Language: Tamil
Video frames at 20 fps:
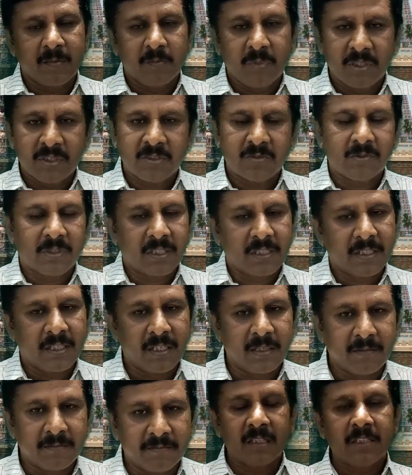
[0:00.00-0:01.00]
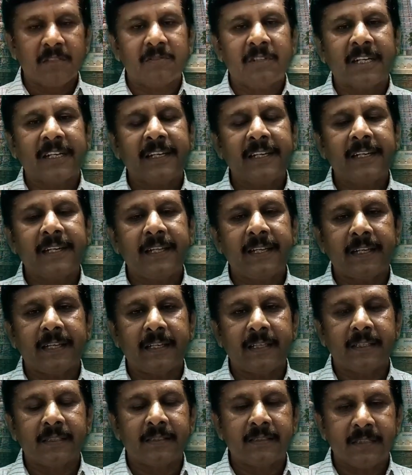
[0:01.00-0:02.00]
பேசுவார்களாம் அந்த வகையிலே
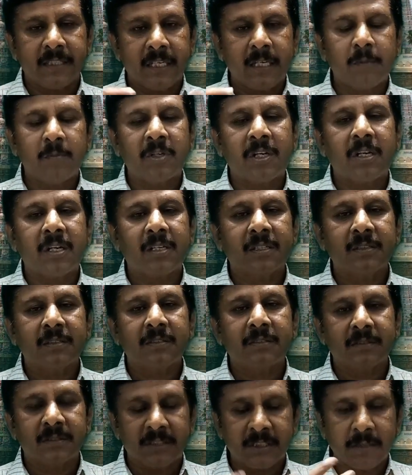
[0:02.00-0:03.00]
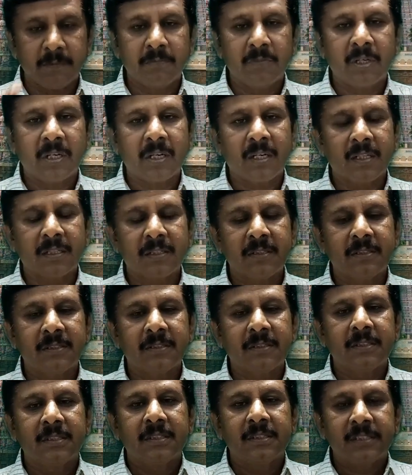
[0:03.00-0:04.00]
சேமராறு செம்மராறு
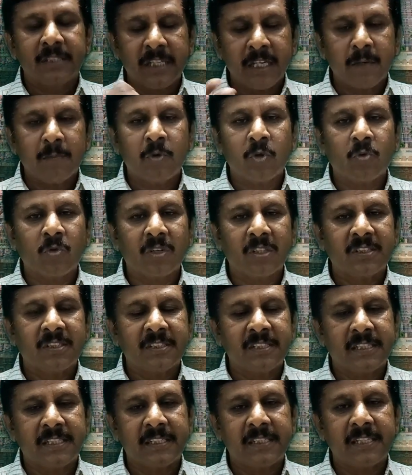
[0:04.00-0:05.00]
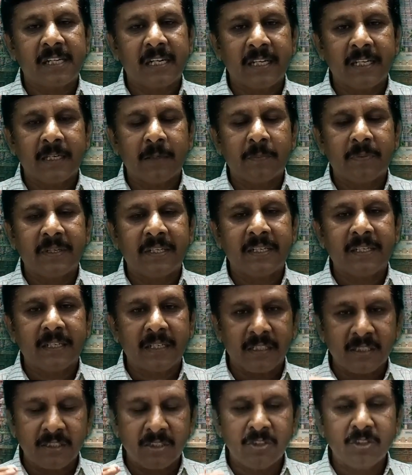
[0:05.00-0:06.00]
சேமங்குளத்தினர் என்று
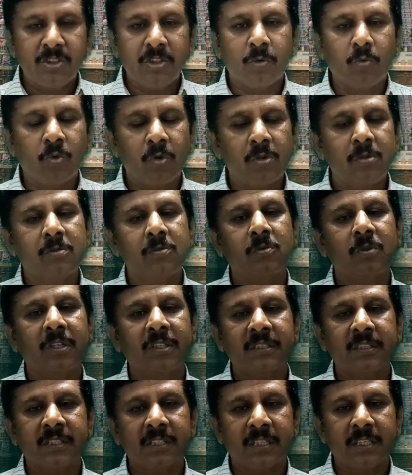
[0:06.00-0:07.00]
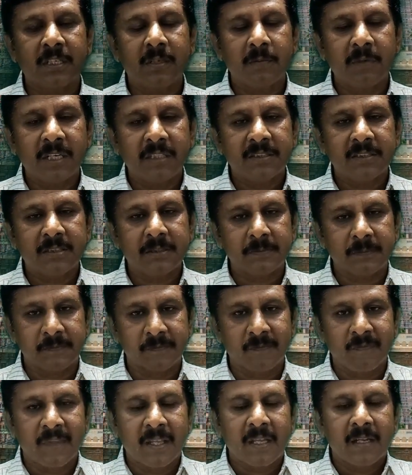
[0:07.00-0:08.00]
அழைக்கப்படுகின்ற இந்த ஒரு குலத்தினருக்கு மாத்திரம்
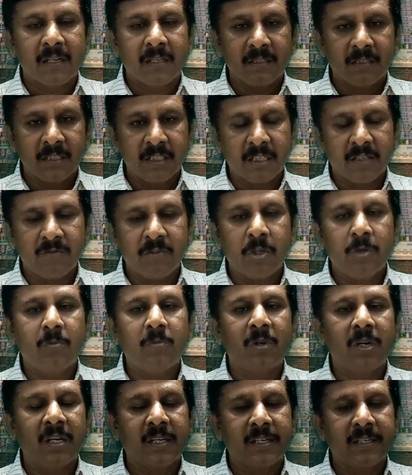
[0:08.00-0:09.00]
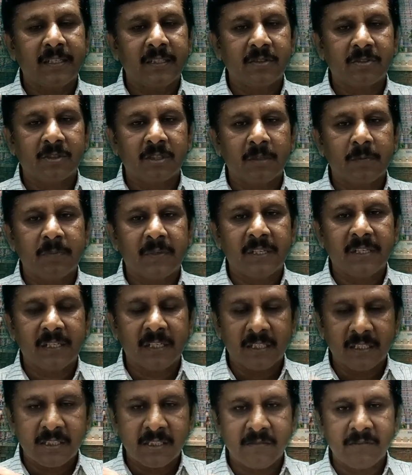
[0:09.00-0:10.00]
இந்த வேம்புலார் என்று
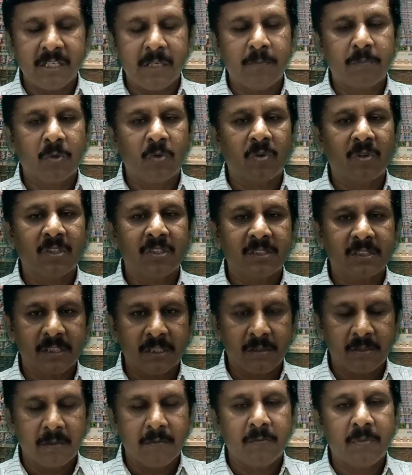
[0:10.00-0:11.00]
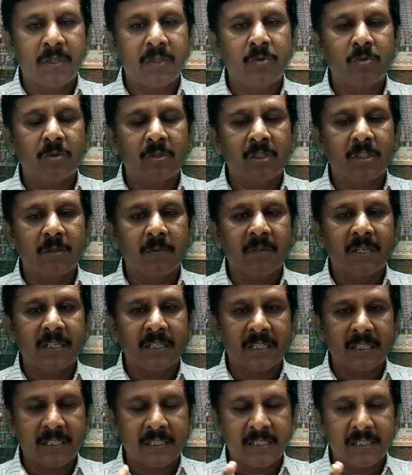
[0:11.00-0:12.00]
சொல்லப்படுகின்ற இந்த வேப்பங்குளத்தினர் பெண் கொடுக்க
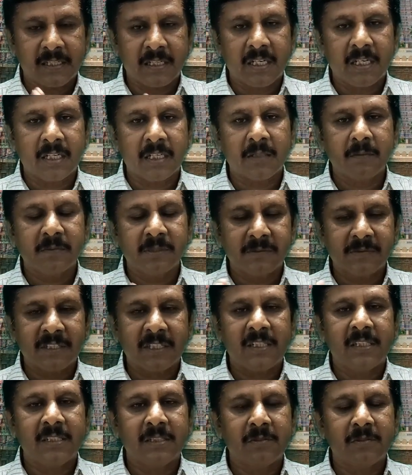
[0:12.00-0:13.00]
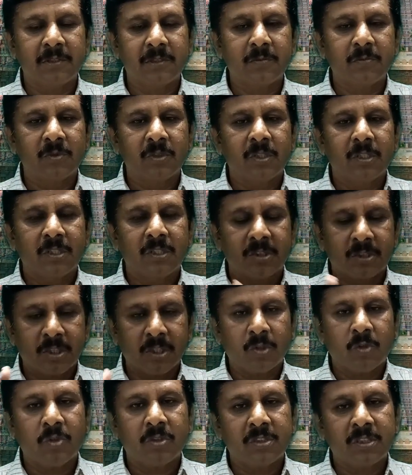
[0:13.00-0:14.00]
மாட்டார்கள் காரணம் இவர்கள் இருவரும்
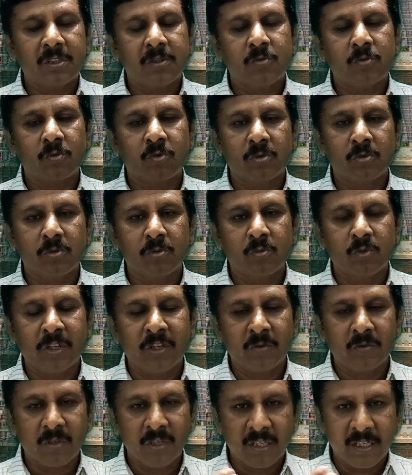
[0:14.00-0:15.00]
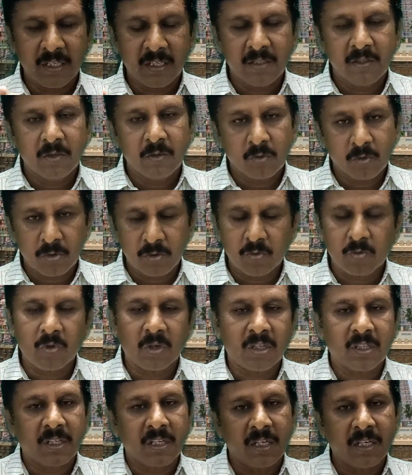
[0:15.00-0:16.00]
சகோதர உறவுமுடையுள்ள ஒரு
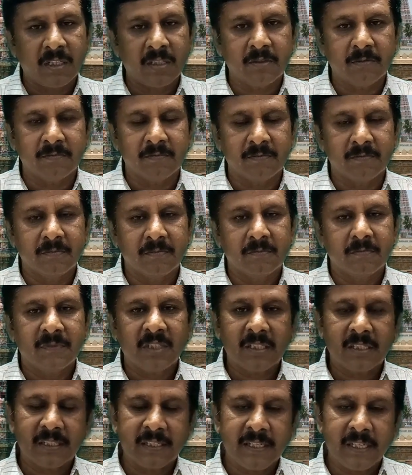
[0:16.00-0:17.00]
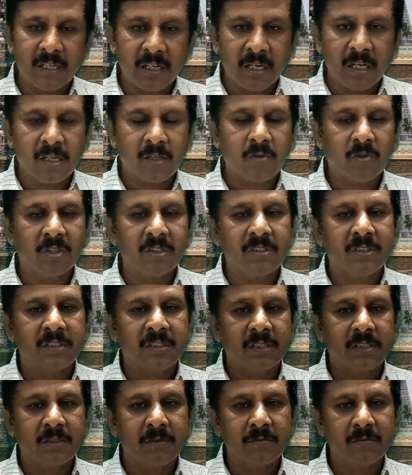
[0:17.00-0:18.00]
குளங்களாகும் மற்ற எல்லா
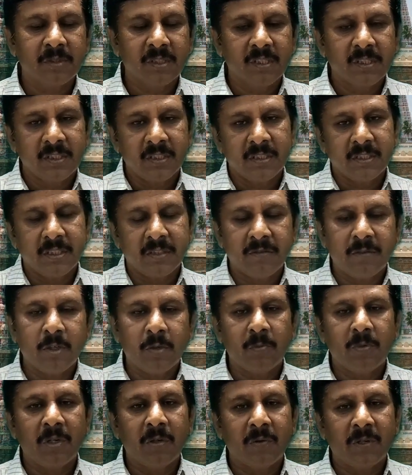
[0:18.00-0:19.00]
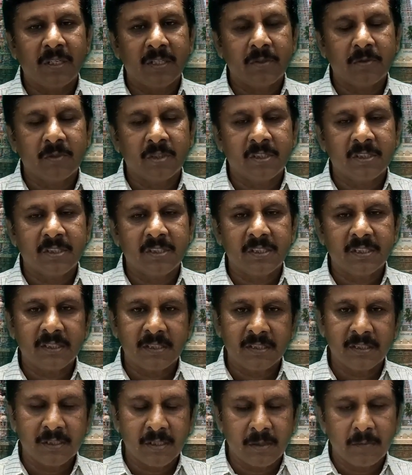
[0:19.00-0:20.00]
குலத்தினருக்கும் இந்த வேம்புலவாறு
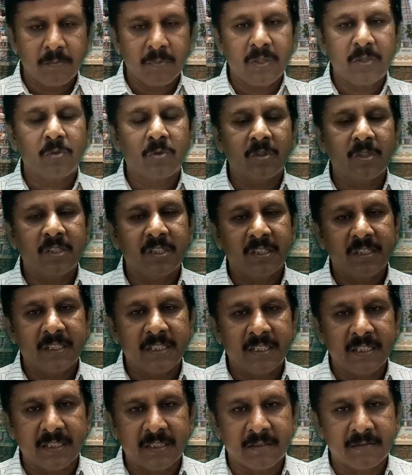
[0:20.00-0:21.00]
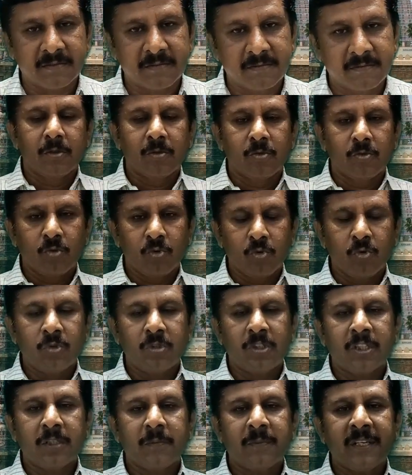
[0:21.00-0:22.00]
குளத்திலிருந்து பெண் கொடுக்கின்றனர்
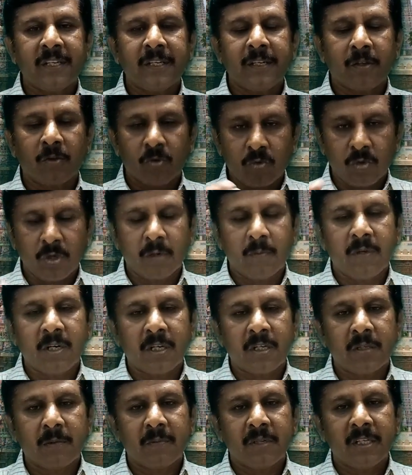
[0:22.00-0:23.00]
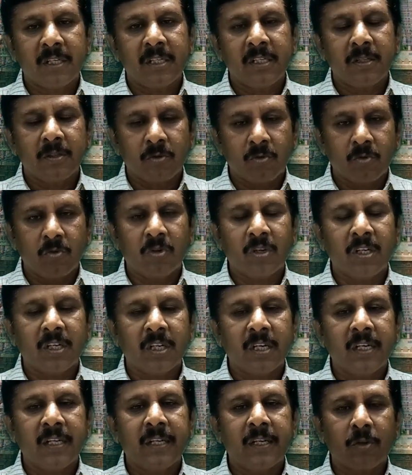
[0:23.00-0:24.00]
கூட்டமே குளமாக மாறி
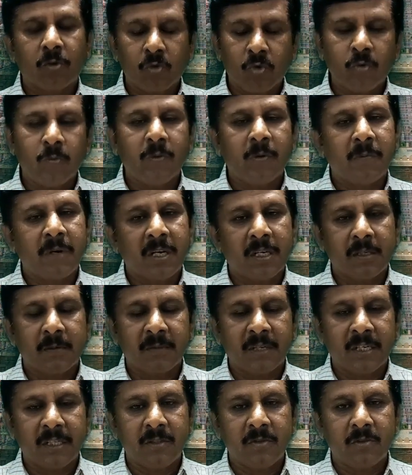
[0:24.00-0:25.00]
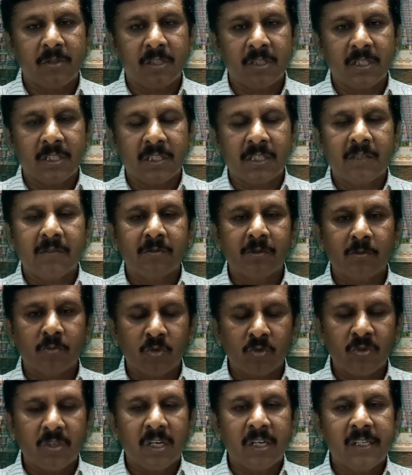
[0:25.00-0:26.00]
குளங்களே குடும்பமாக மாறியுள்ளது அதாவது
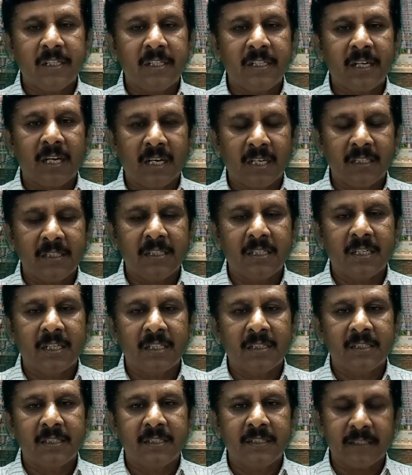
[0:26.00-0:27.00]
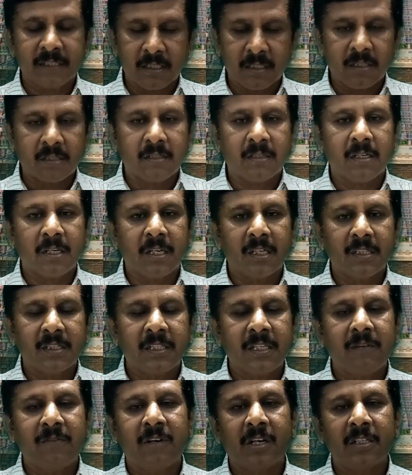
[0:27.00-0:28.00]
முன்னாளிலே ஆதி காலத்திலே
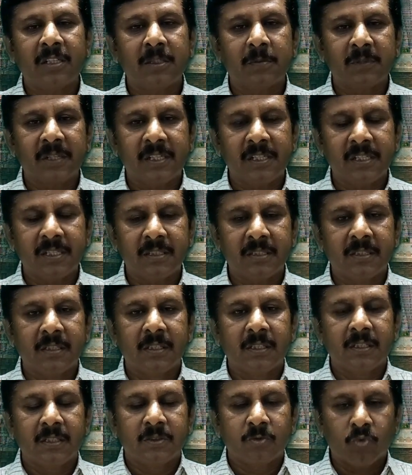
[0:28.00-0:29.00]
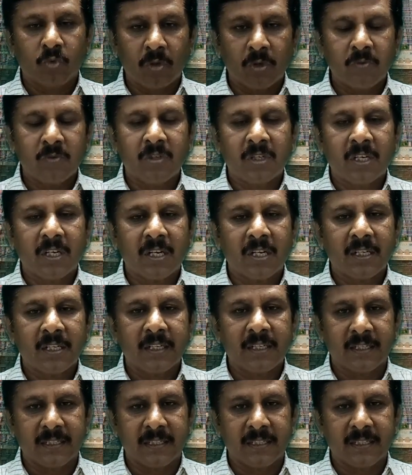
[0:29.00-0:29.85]
கற்காலத்திலே வாழ்ந்த மனிதன் உணவுக்காக